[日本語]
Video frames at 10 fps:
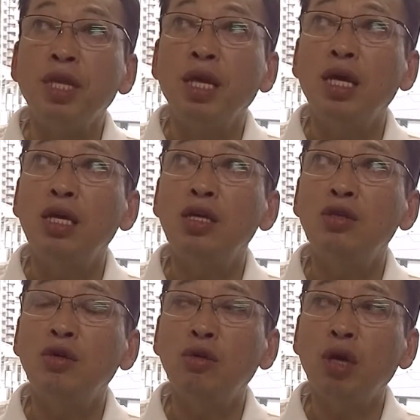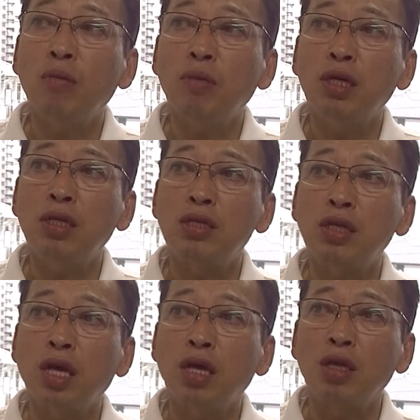えー、それとやっぱりです
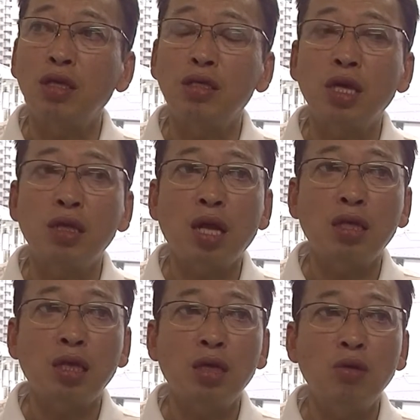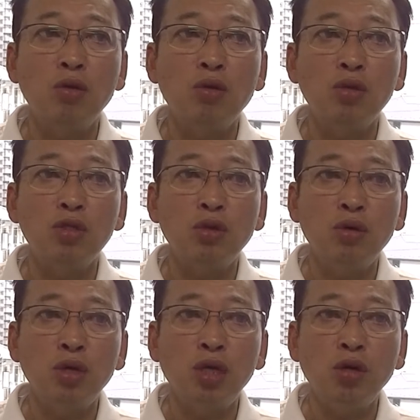ね先だって納骨
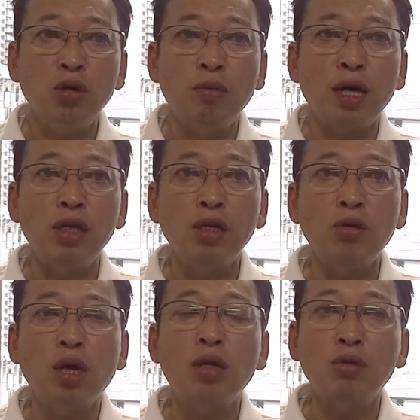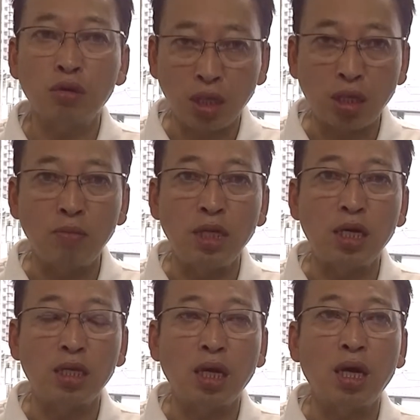堂にお参りに来られてる方見ら
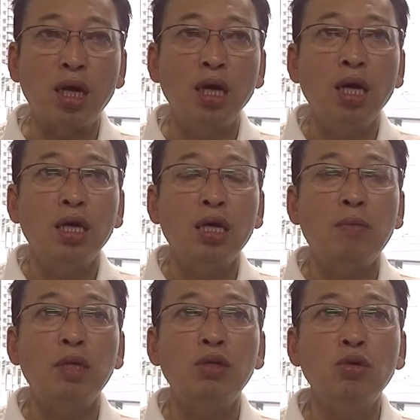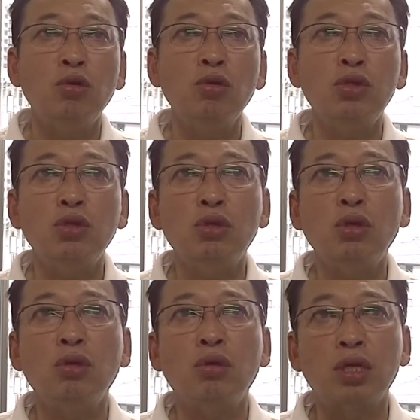れたらやっぱり納骨堂と
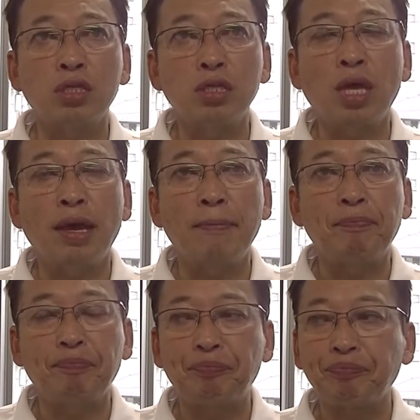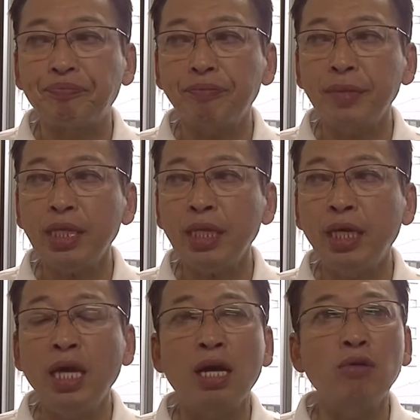いうのはですね
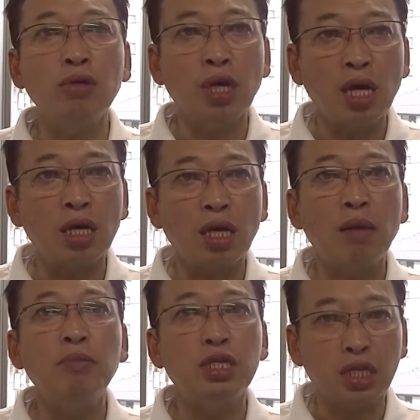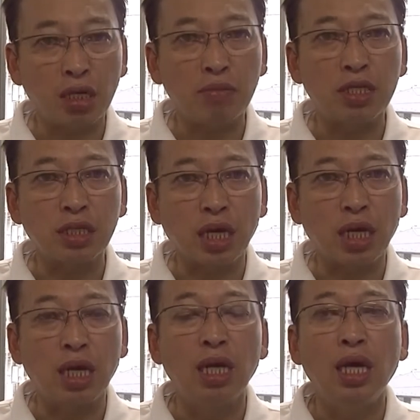エアコンが完備してありますか
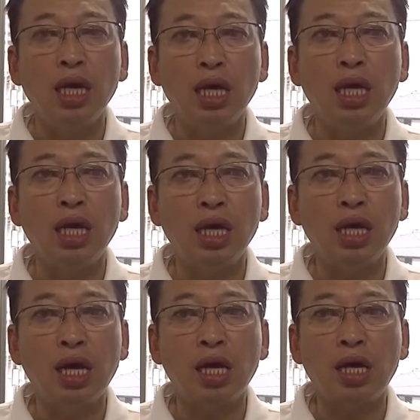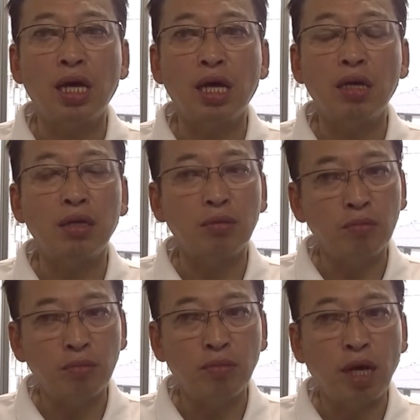ら、えー、墓、
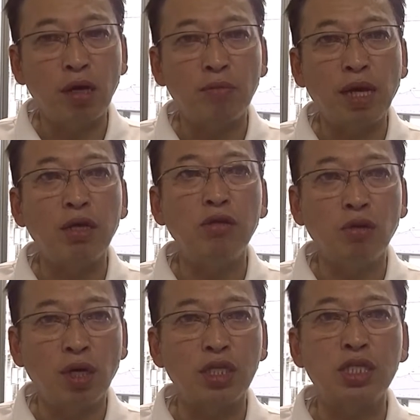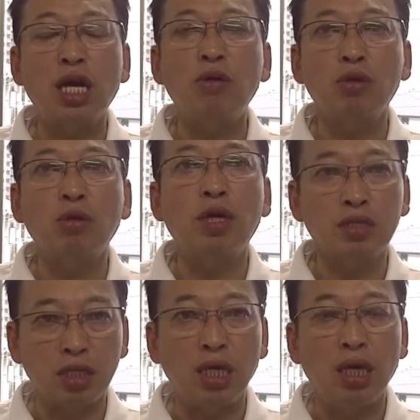まあ、参るのは時間を問わずに